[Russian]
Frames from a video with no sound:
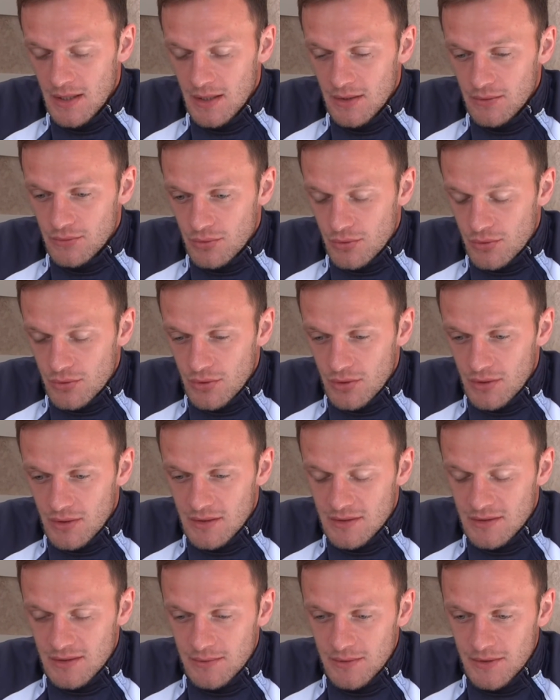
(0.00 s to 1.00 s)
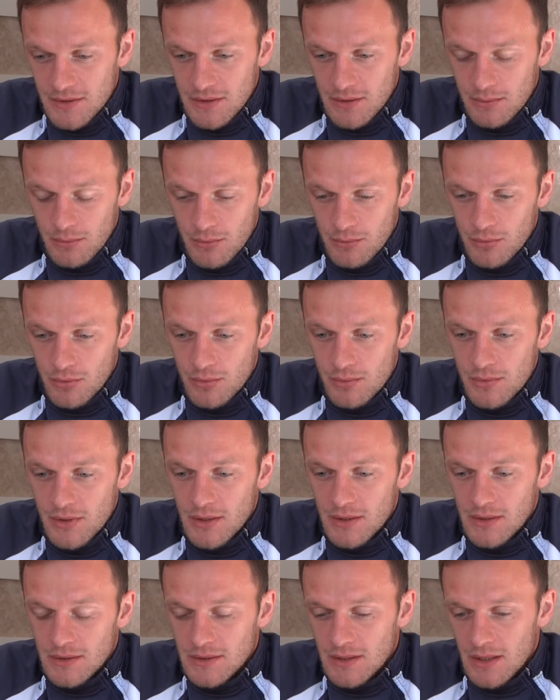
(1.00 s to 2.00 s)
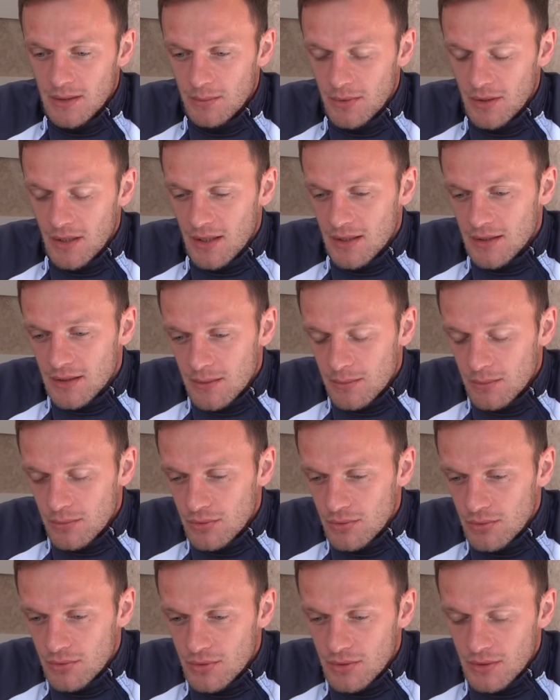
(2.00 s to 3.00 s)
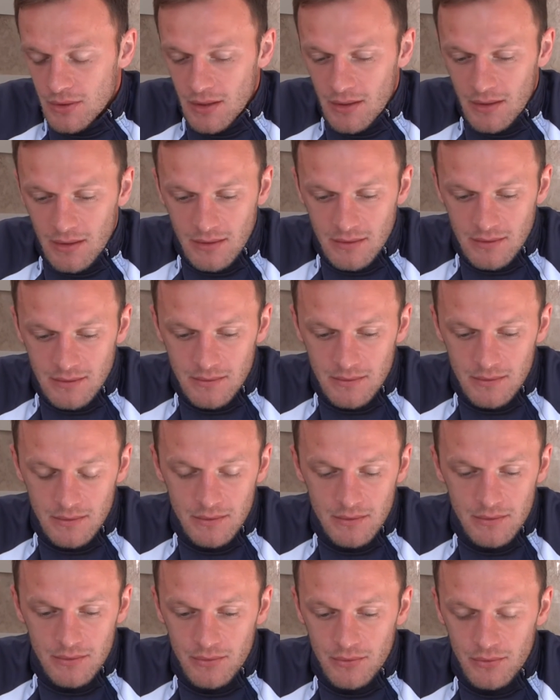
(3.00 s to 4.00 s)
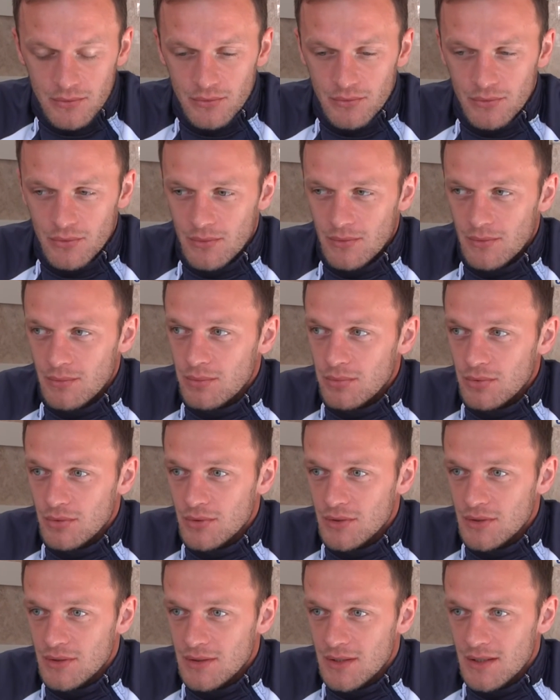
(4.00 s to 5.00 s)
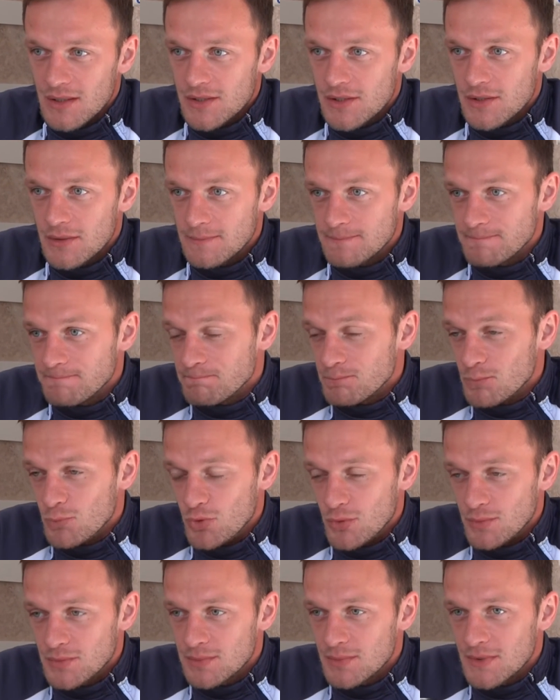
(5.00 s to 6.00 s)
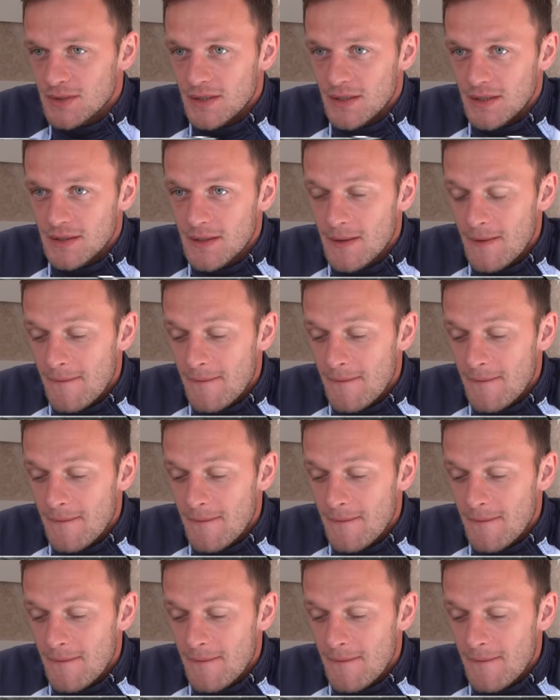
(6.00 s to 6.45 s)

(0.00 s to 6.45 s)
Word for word: Все, что от нас зависит, мы будем делать. Как, бы, как там будет, как раз э, все будет дальше, будем смотреть.